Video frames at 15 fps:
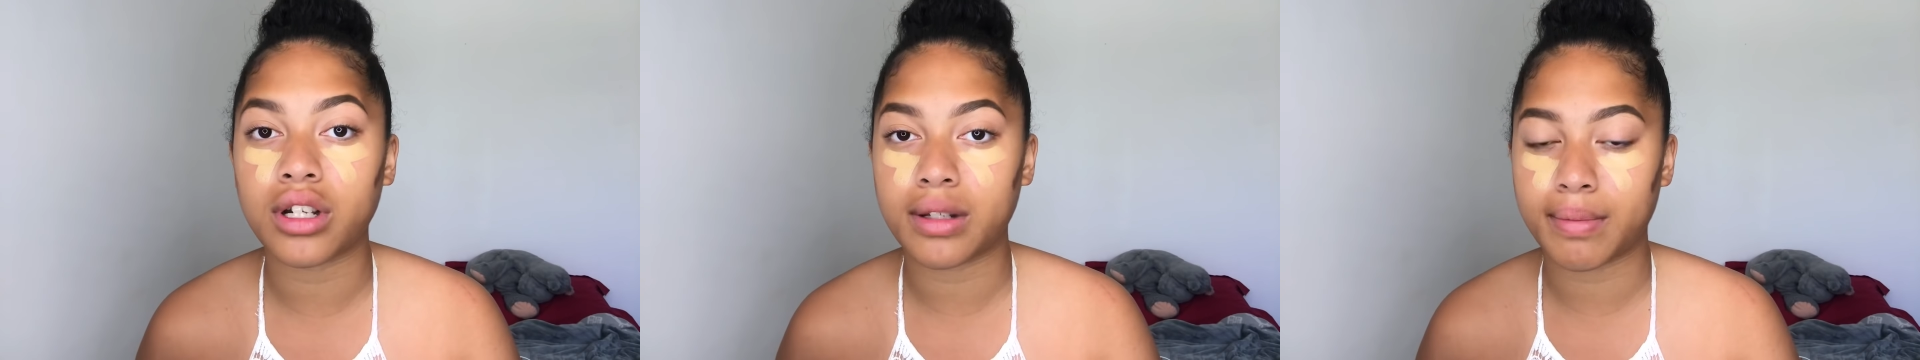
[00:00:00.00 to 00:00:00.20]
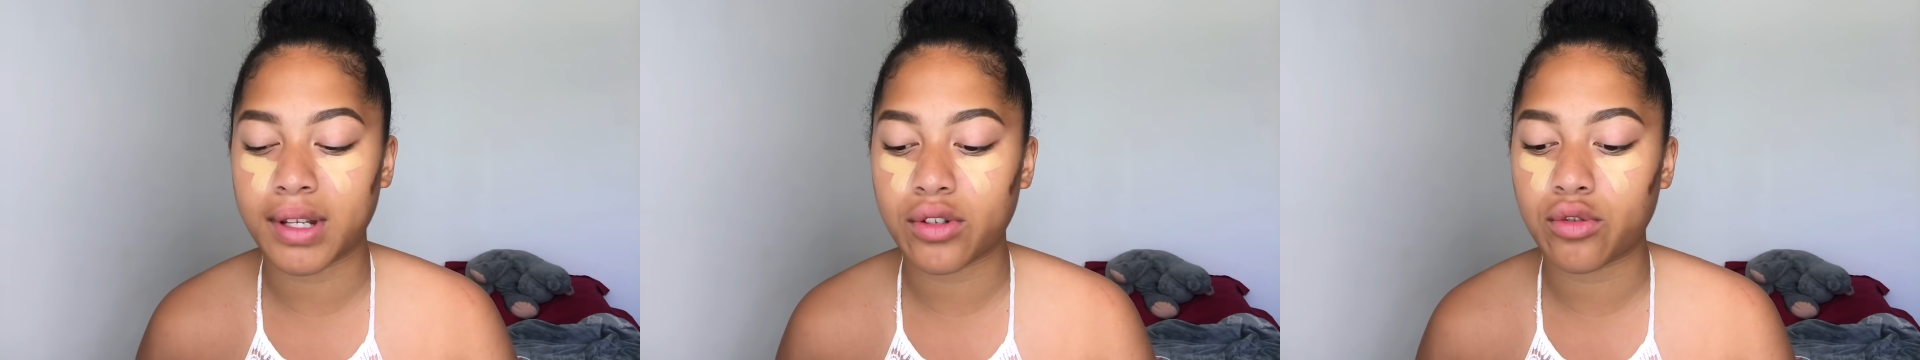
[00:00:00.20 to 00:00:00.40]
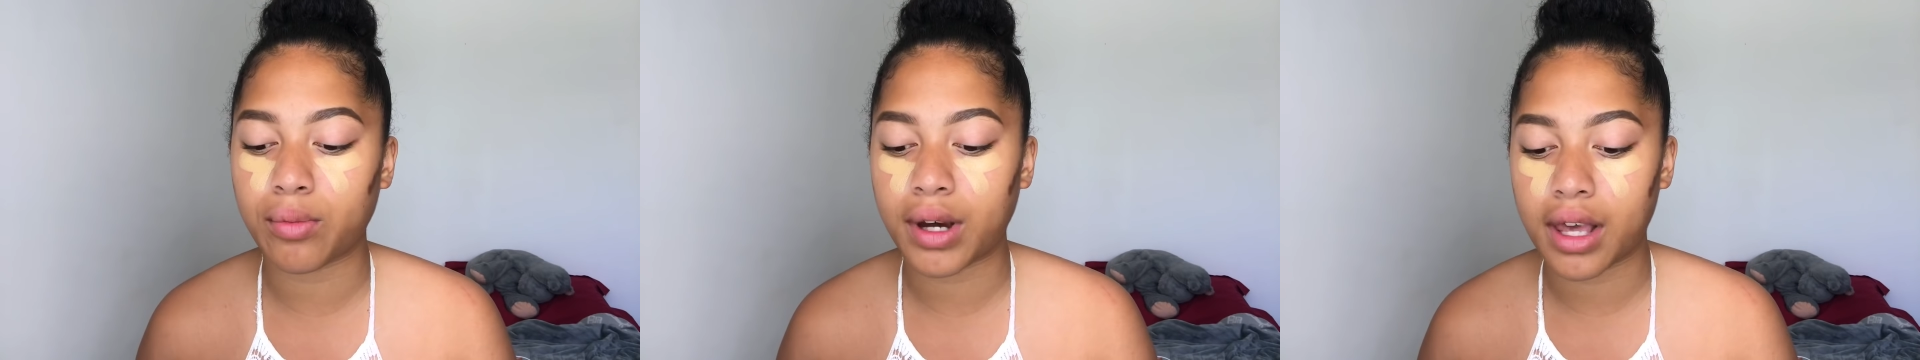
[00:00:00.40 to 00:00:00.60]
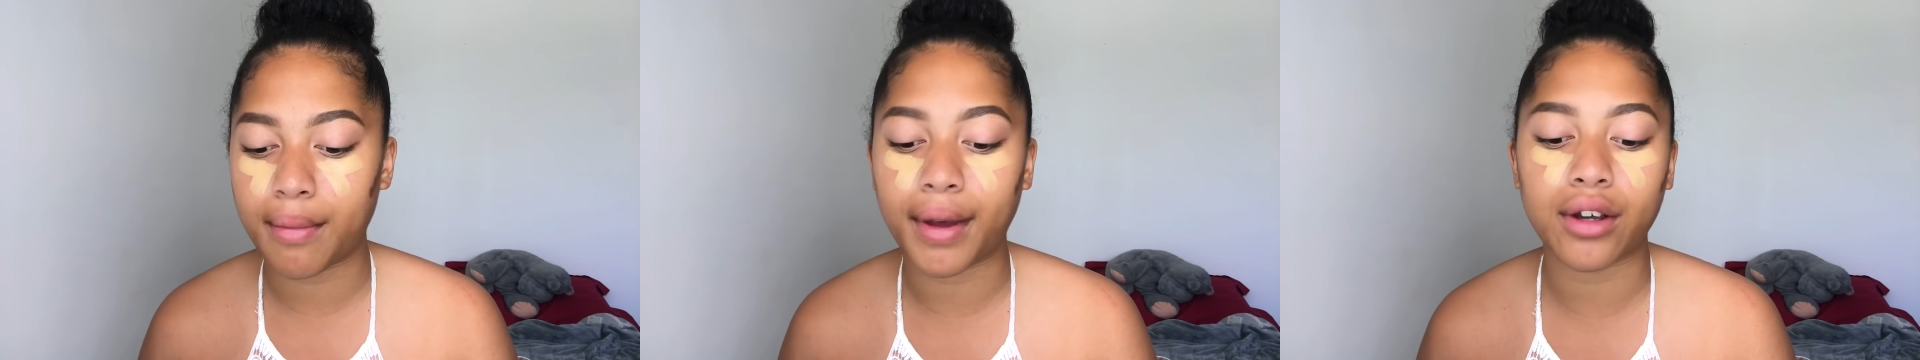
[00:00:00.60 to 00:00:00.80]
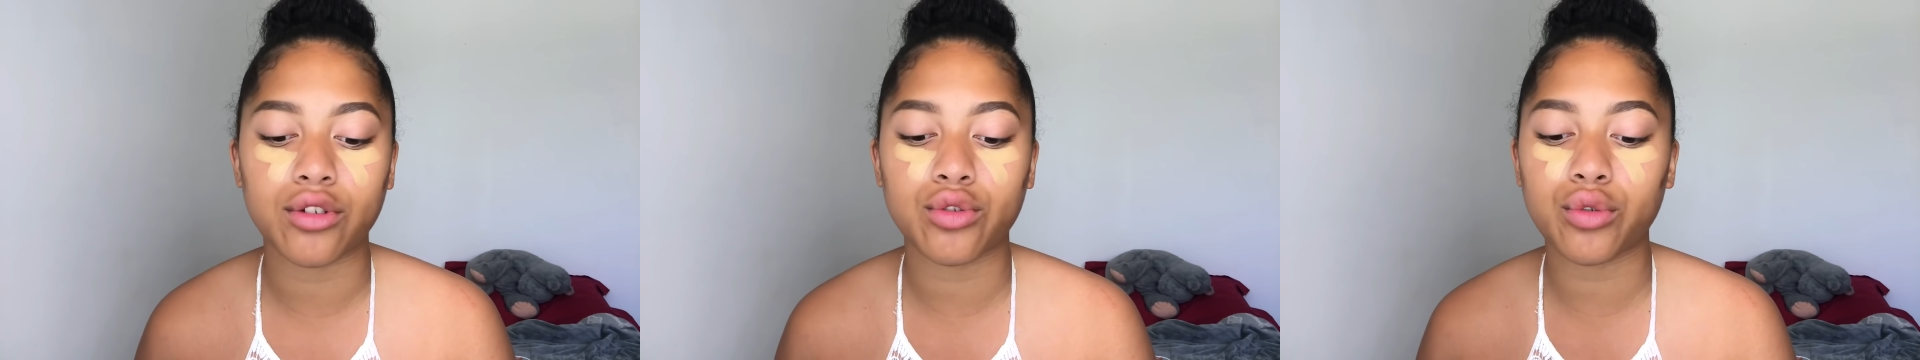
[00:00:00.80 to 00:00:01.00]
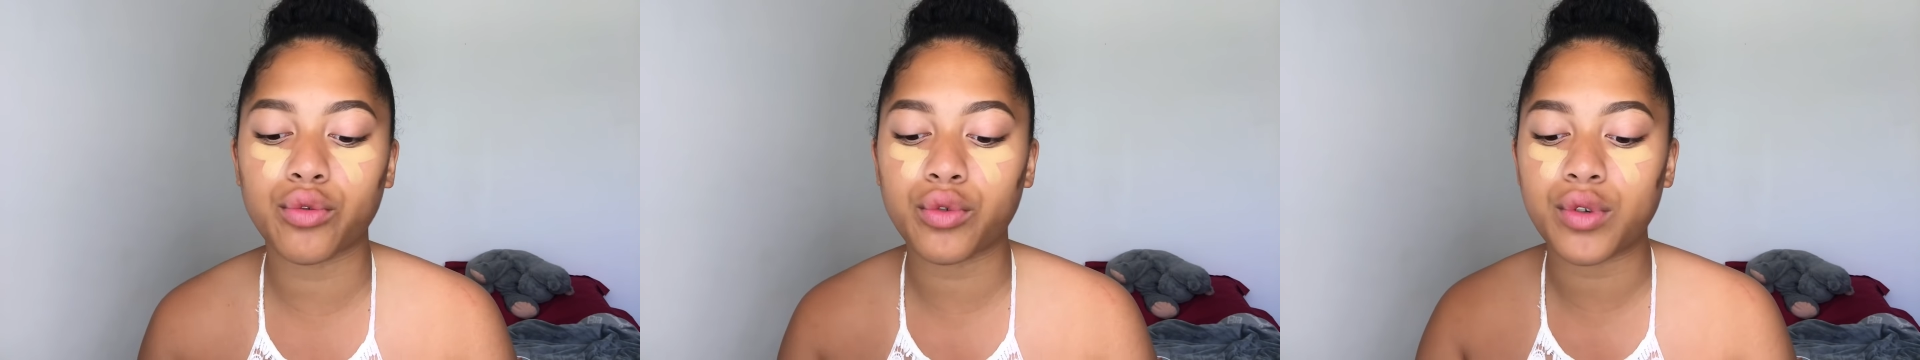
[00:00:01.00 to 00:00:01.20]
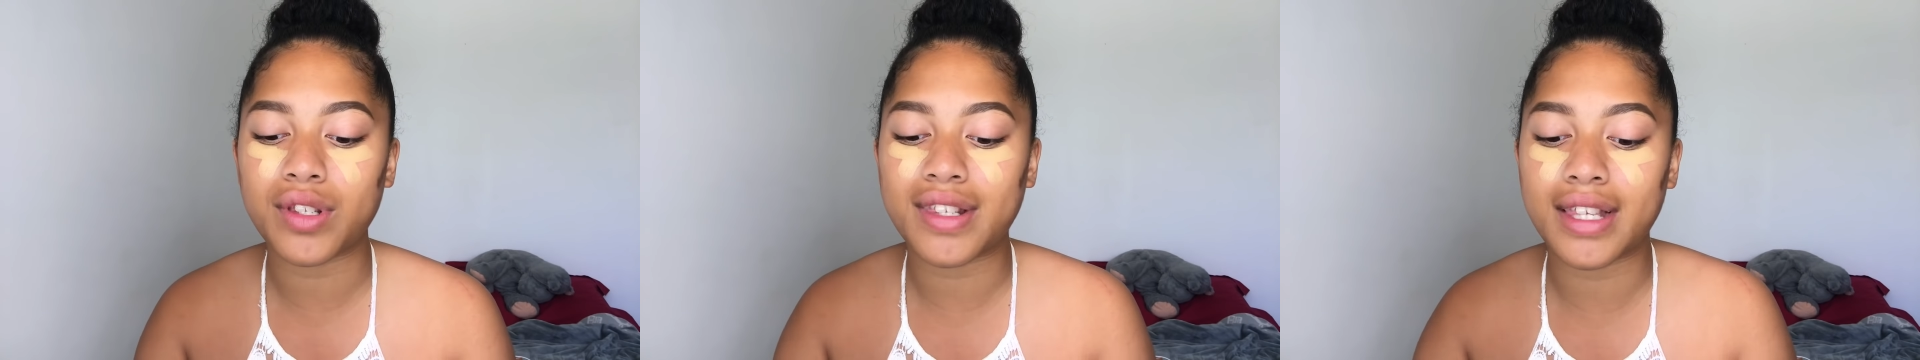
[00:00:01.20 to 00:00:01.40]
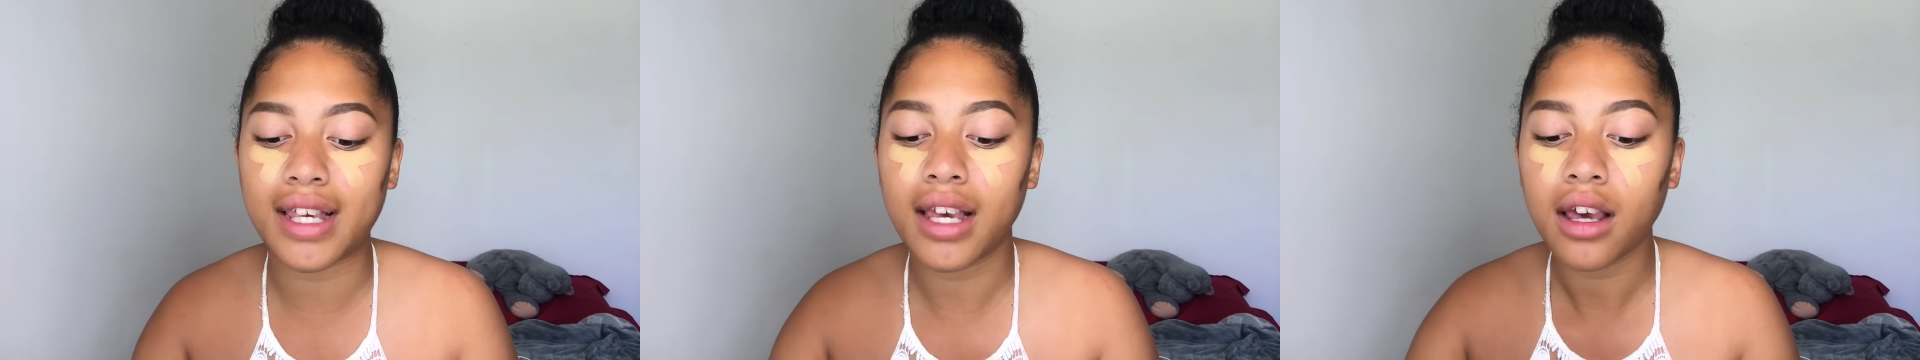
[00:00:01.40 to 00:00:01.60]
les pinceaux Primark. Je trouve que
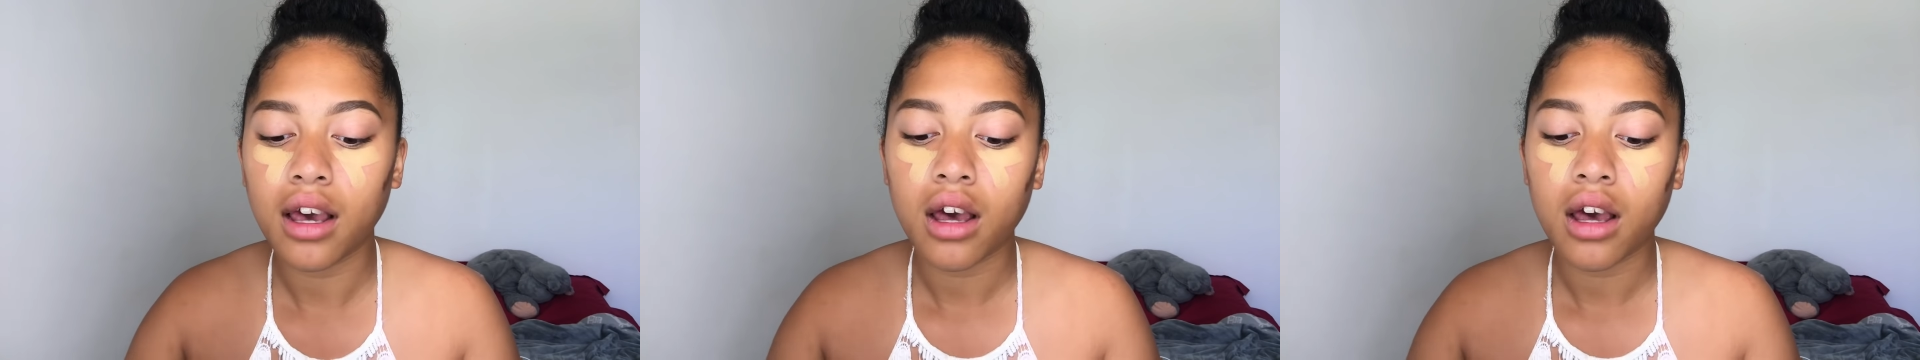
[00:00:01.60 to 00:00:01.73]
c'est...